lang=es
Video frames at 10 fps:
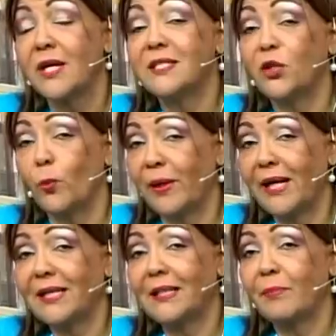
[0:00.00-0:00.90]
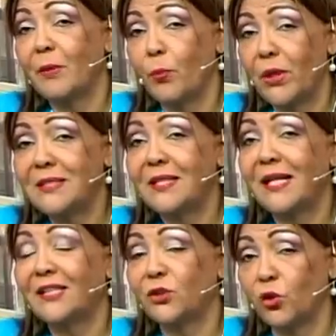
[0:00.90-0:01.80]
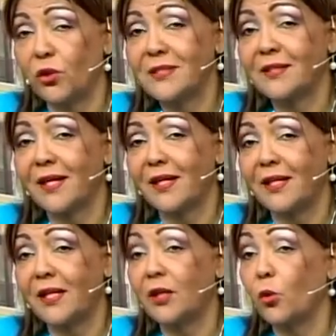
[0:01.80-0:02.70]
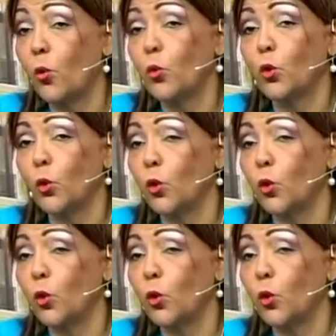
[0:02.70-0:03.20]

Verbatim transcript: sino para que también puedan ser actores que generen uno,